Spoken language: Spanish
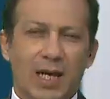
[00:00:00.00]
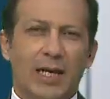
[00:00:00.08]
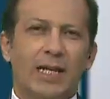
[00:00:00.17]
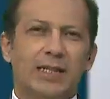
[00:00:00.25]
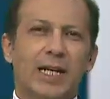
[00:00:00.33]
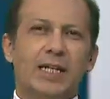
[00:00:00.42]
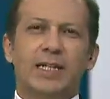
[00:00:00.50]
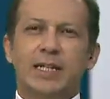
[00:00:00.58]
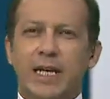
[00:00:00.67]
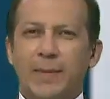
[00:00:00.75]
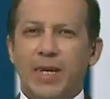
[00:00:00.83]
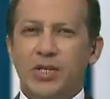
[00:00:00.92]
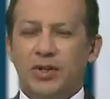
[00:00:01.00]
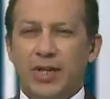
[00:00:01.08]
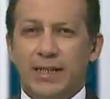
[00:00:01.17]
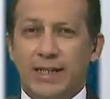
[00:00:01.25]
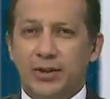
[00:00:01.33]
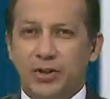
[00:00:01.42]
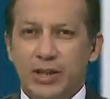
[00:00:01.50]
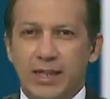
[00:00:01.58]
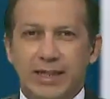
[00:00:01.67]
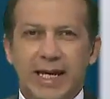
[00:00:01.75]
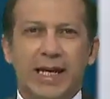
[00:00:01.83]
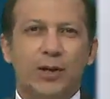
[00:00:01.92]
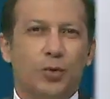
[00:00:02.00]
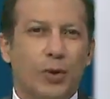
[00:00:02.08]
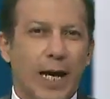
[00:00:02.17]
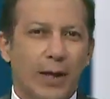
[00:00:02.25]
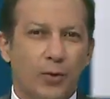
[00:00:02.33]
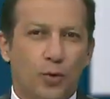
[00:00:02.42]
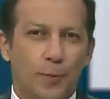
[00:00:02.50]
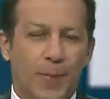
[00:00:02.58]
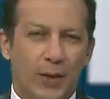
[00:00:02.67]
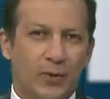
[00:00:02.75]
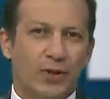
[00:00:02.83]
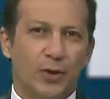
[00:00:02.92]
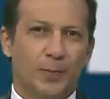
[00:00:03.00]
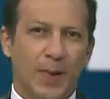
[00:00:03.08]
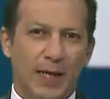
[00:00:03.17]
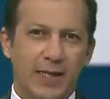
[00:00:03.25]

En este índice que mencionas, entonces, ¿qué lugar ocupa nuestro